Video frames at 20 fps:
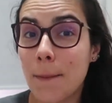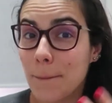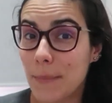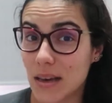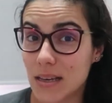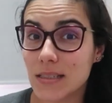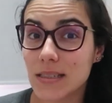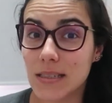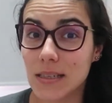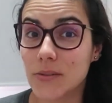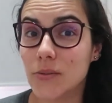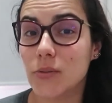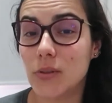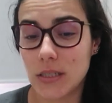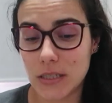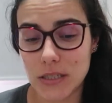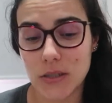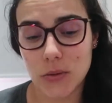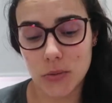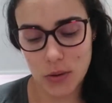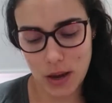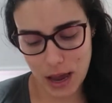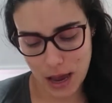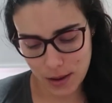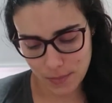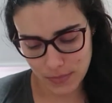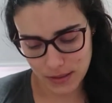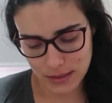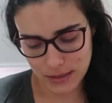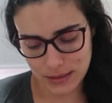Pensando nisso,
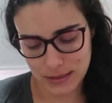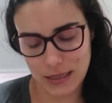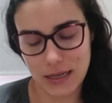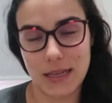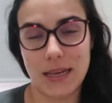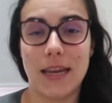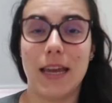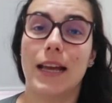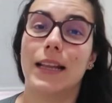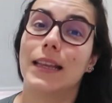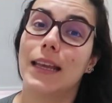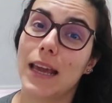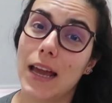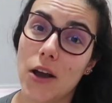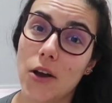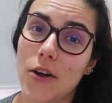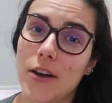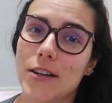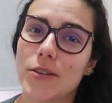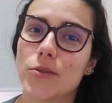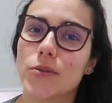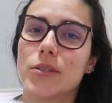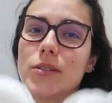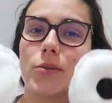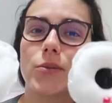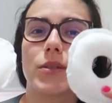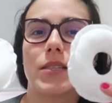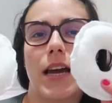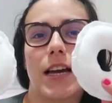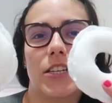a Brasileirinha tem agora no
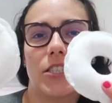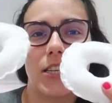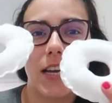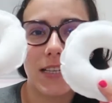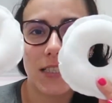seu site